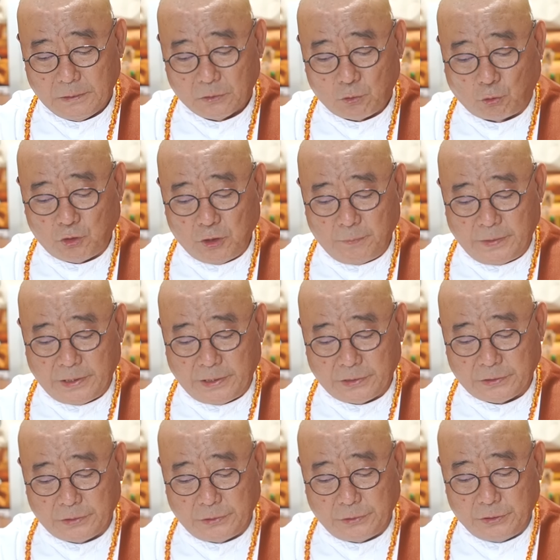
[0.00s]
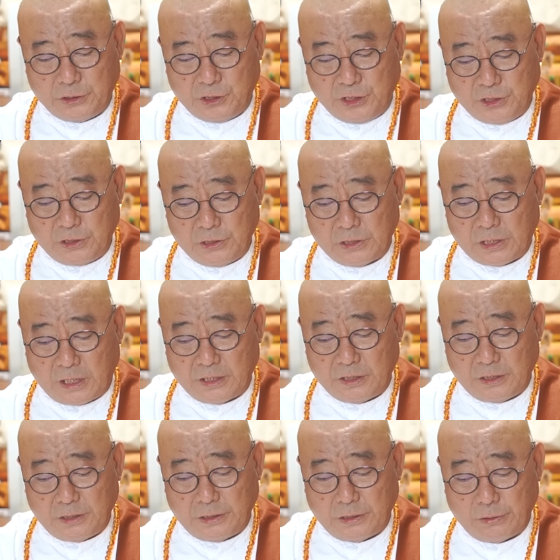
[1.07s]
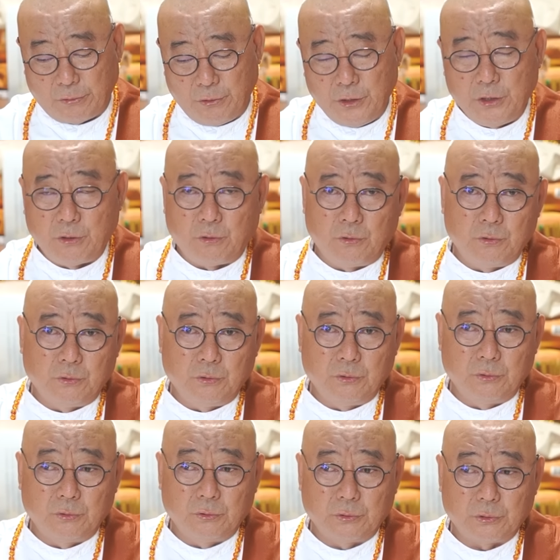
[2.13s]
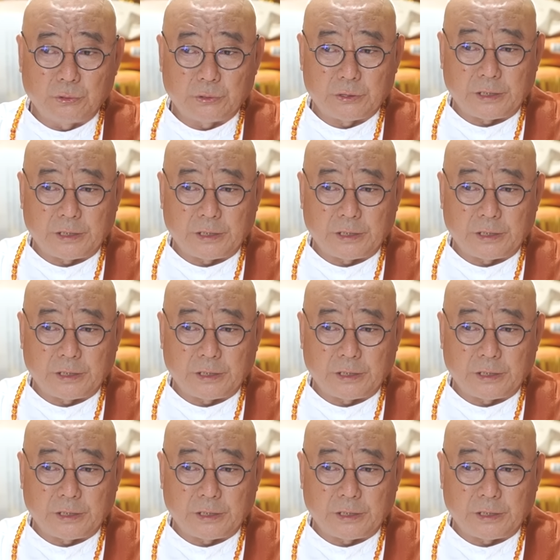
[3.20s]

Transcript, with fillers: 솔직히 말해서 지금까지 원희룡